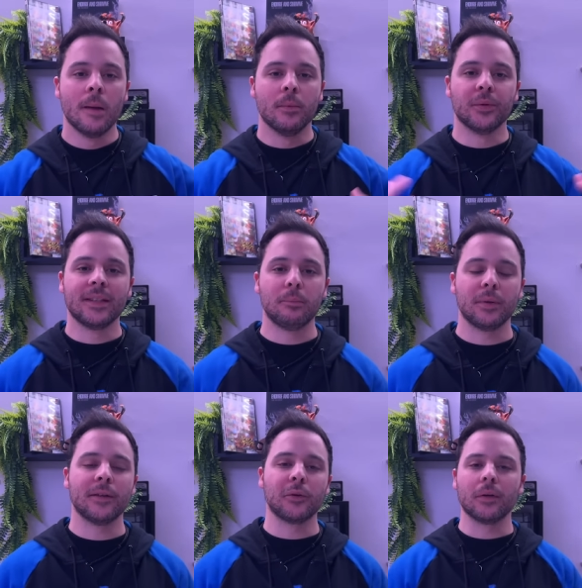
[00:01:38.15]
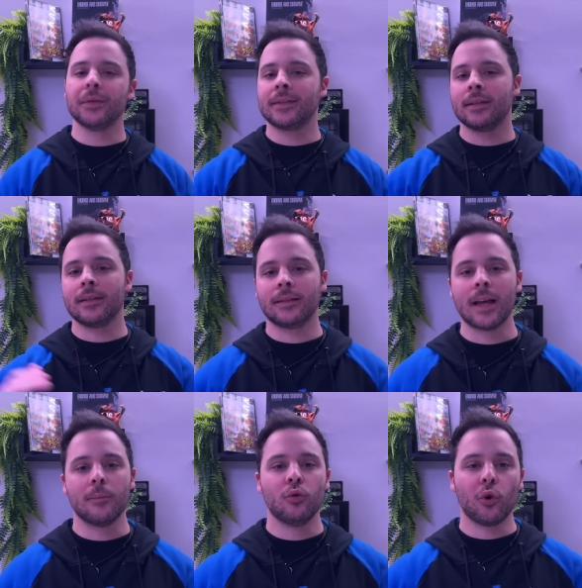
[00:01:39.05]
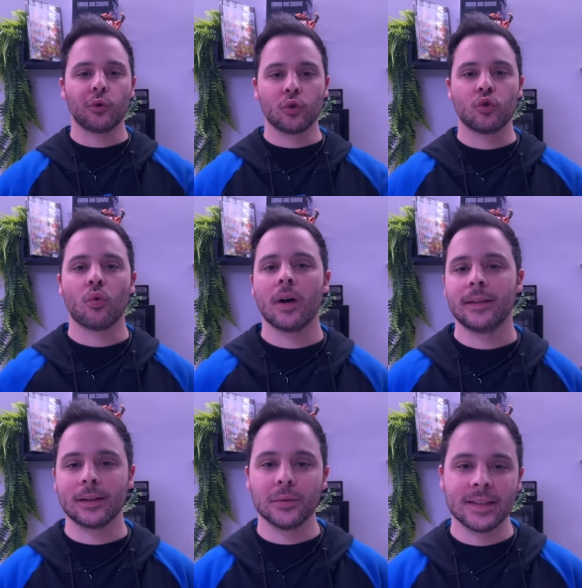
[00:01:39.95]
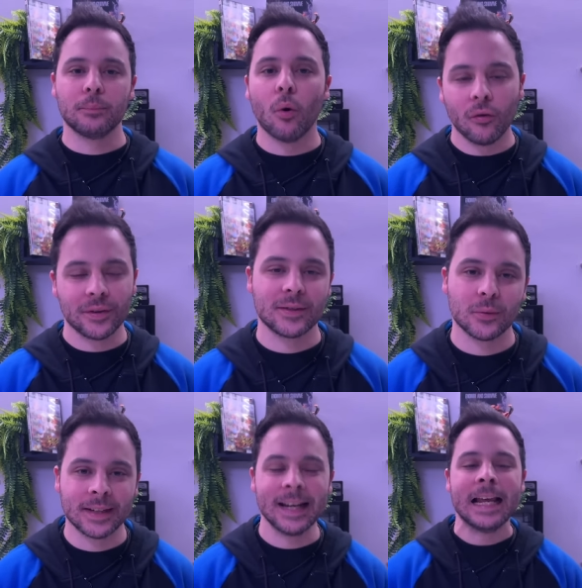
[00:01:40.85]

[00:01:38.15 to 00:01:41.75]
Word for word: mais aussi plein de réussites, d'amour, de joie, des réussites professionnelles